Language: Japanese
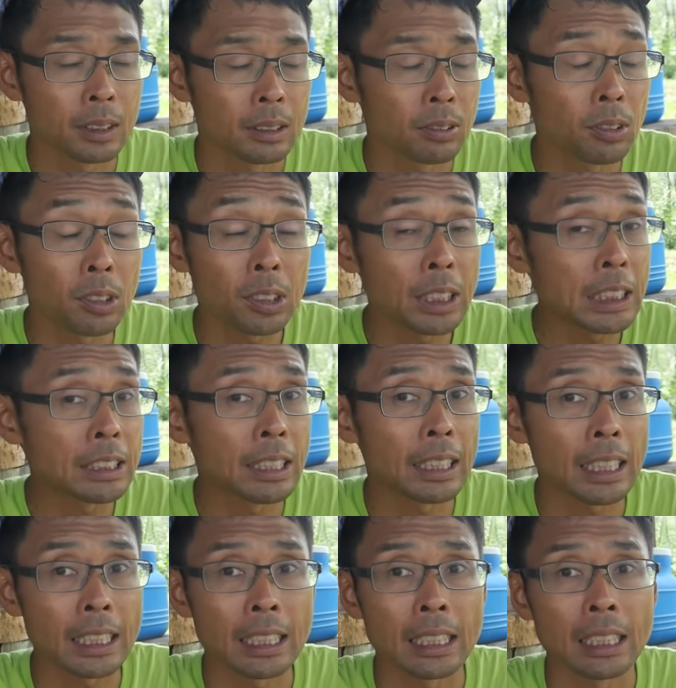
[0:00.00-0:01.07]
登録品種では
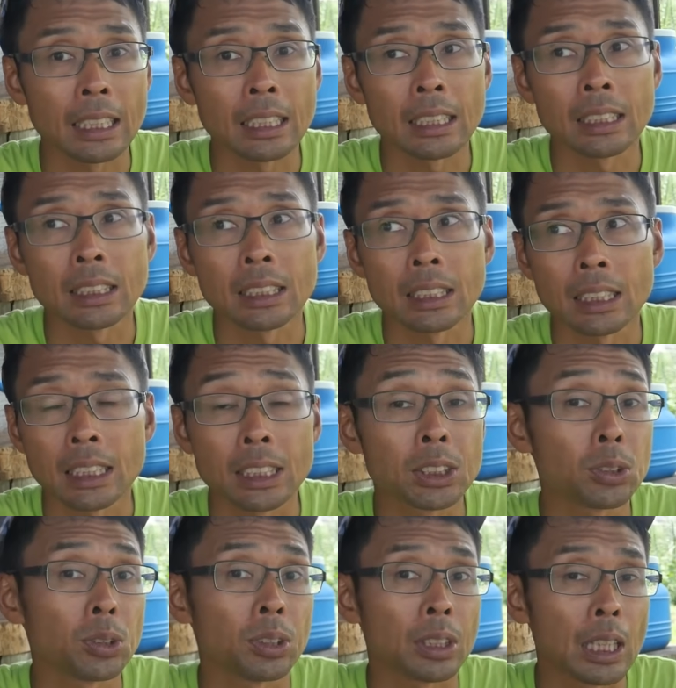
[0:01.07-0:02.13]
ない品
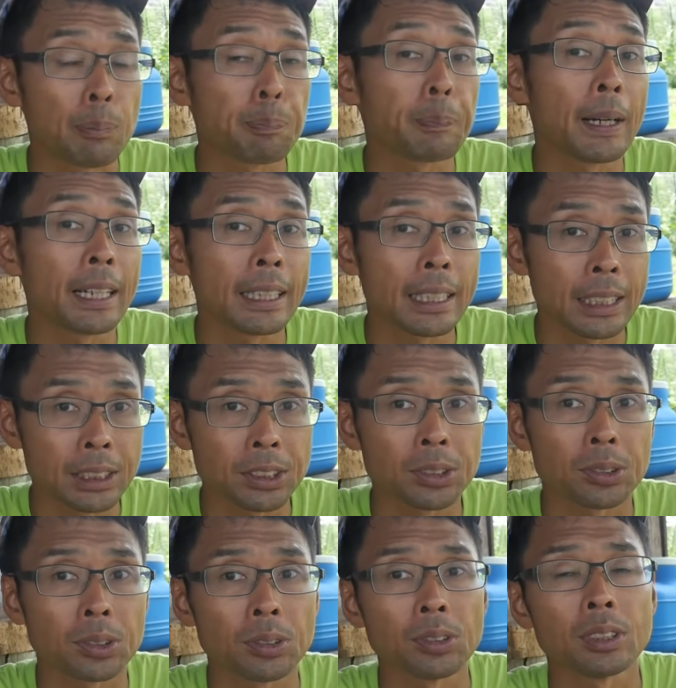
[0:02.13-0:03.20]
種を一般品
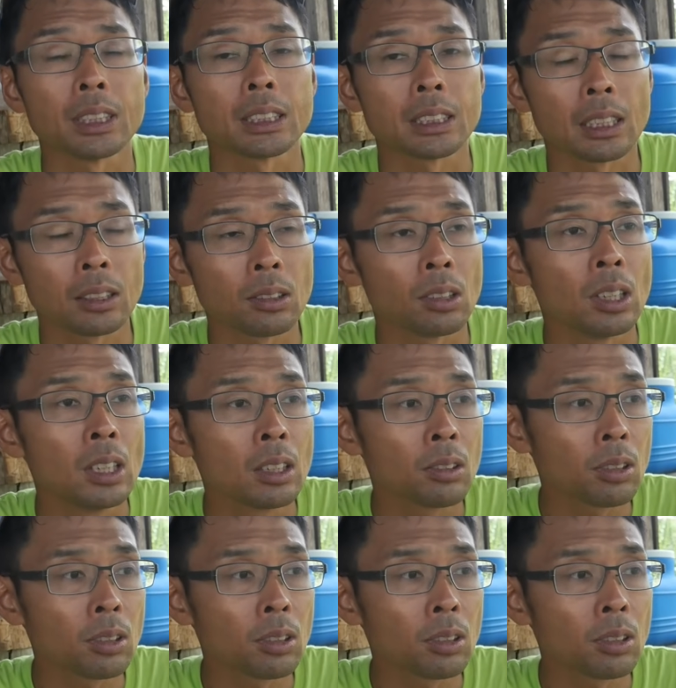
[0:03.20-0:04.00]
種と言うんですけど、